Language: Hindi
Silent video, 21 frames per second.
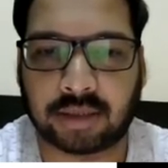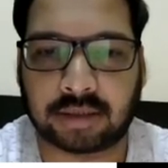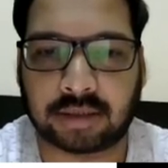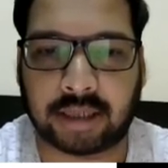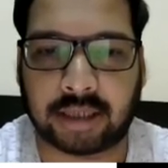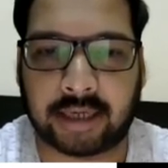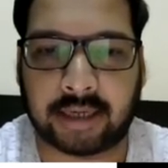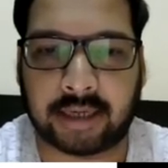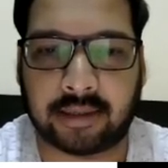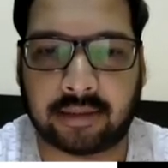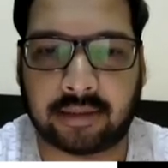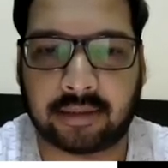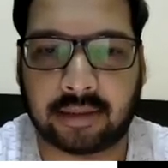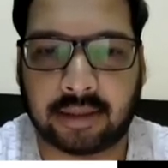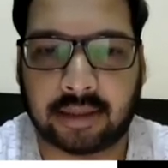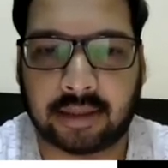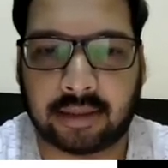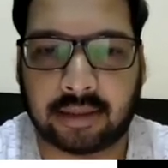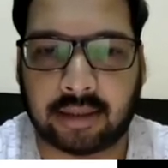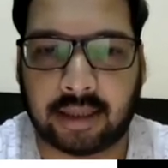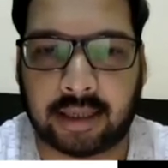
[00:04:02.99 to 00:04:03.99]
सेकेंड
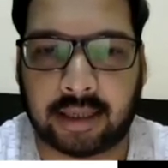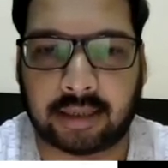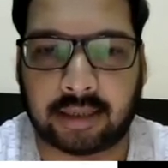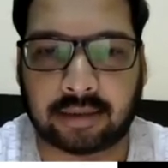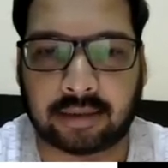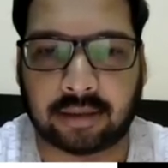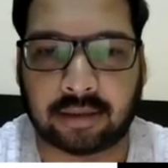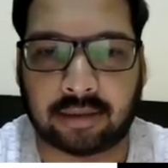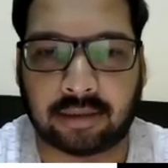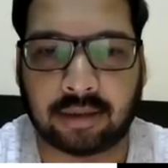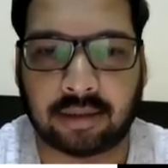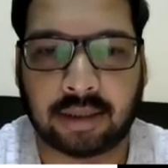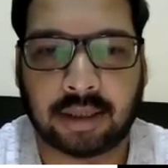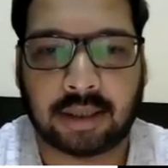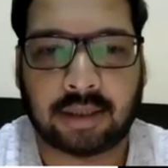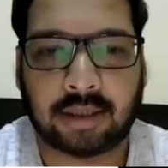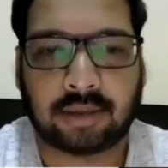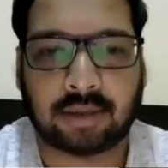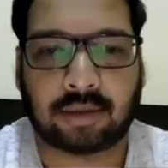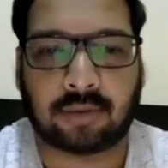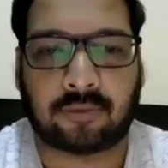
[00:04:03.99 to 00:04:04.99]
एंड थर्ड
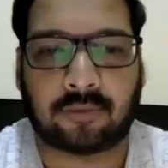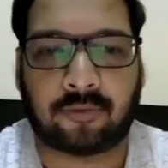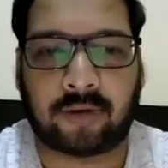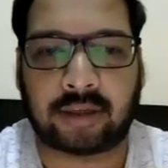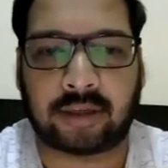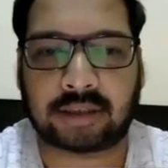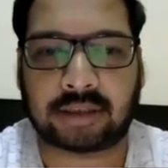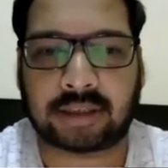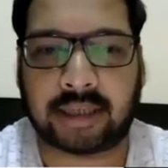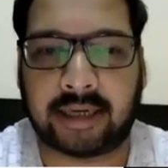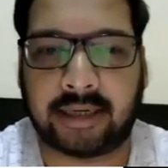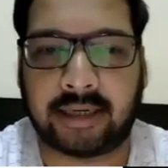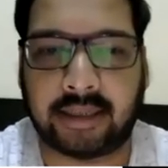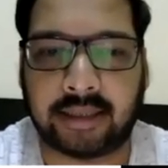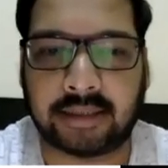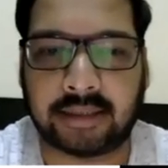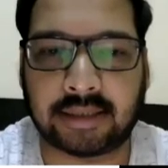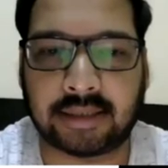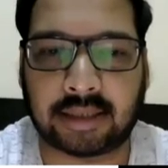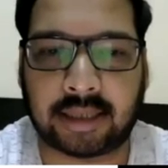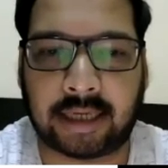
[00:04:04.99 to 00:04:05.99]
तो फर्स्ट है
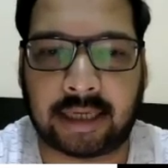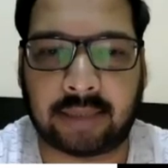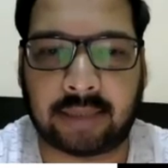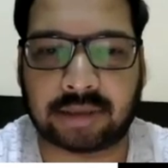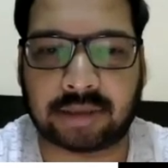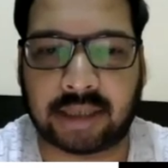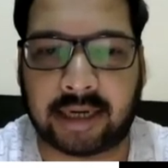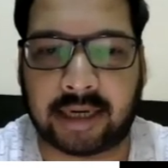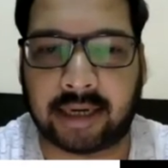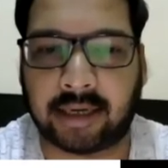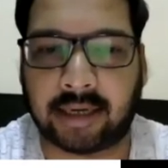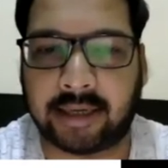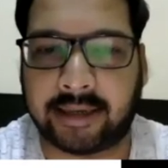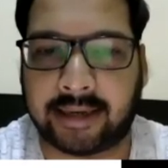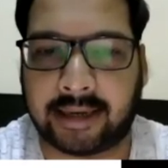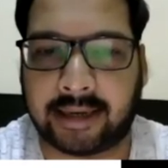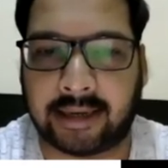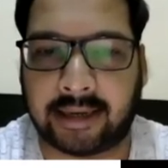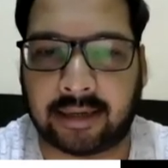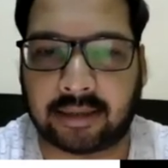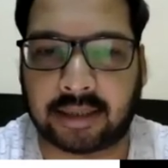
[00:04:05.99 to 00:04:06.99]
इंटीजर टाइप सेकेंड है
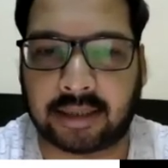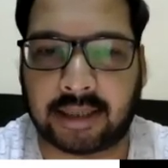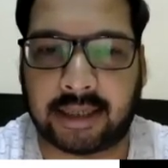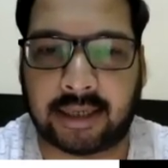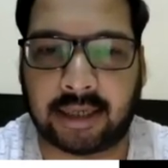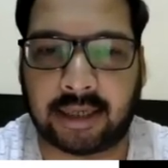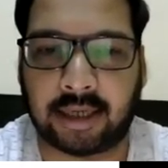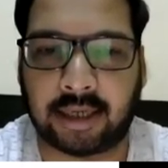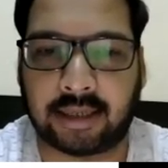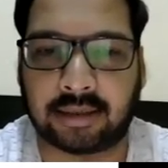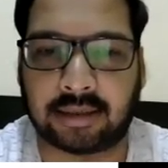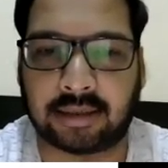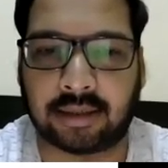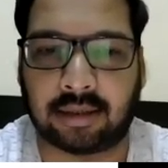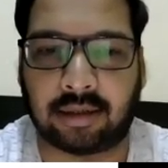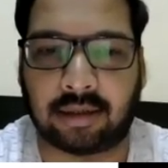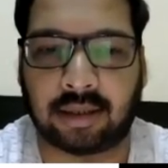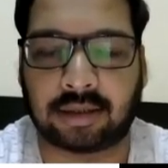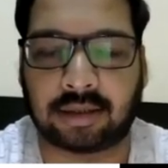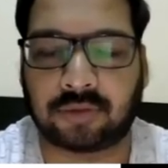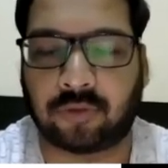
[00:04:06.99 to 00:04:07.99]
कैरेक्टर एरिया एंड
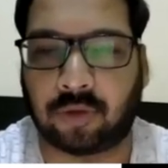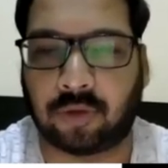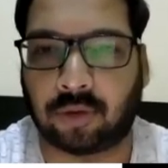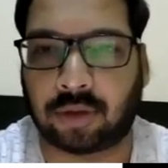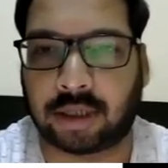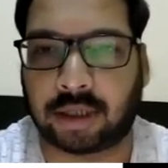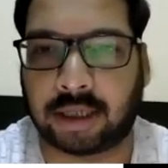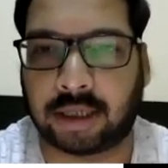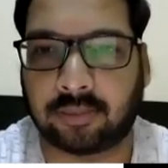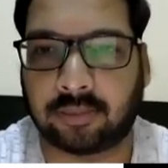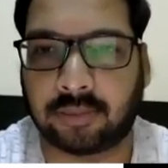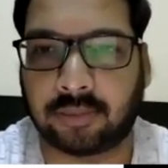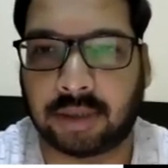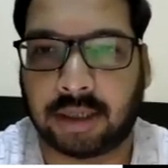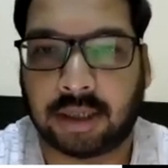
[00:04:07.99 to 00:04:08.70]
थर्ड इज फ्लोट टाइप